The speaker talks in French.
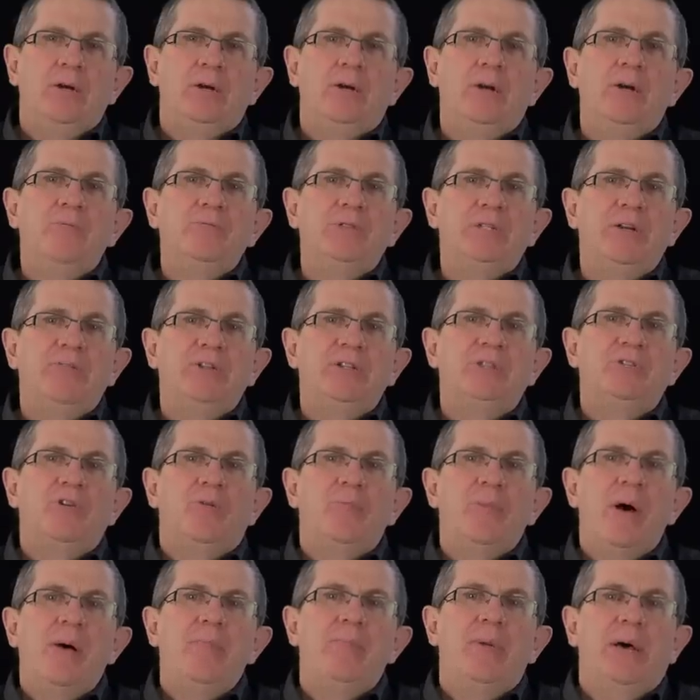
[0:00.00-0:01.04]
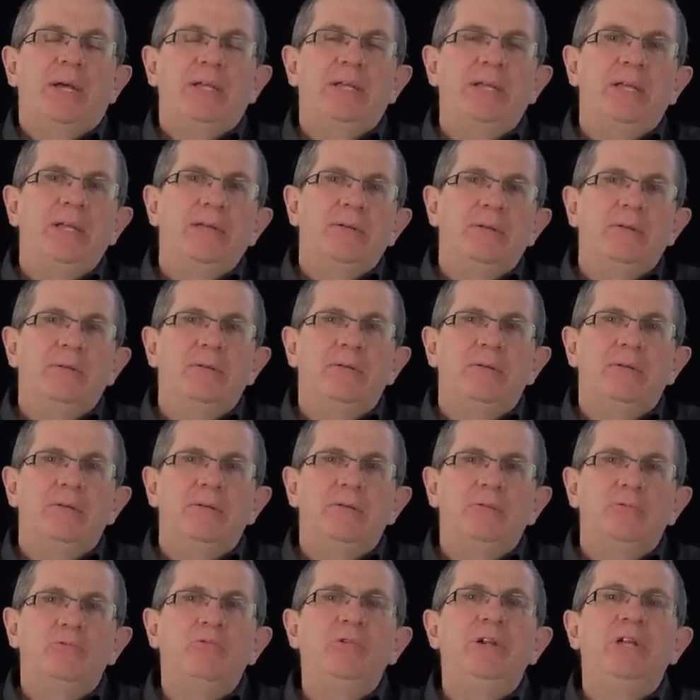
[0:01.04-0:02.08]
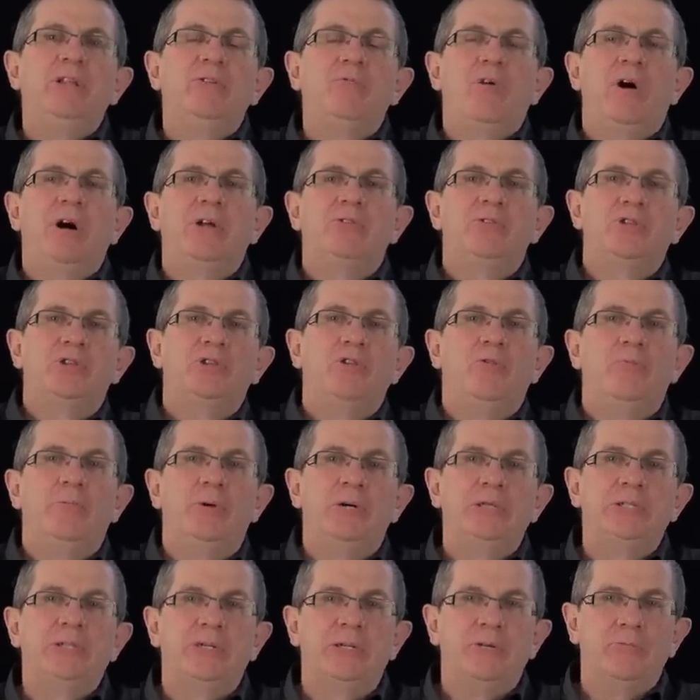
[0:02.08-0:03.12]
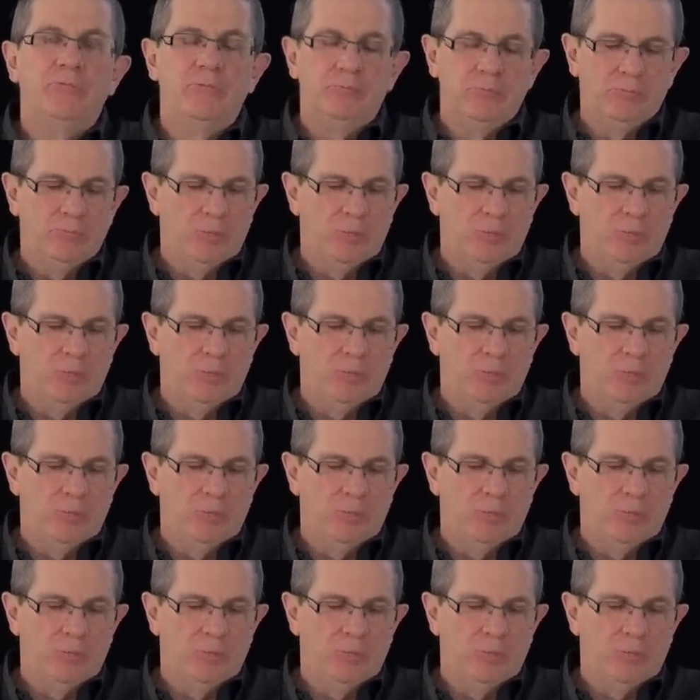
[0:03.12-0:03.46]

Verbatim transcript: Comme vous avez sûrement remarqué, tous les noirs ne sont pas égaux.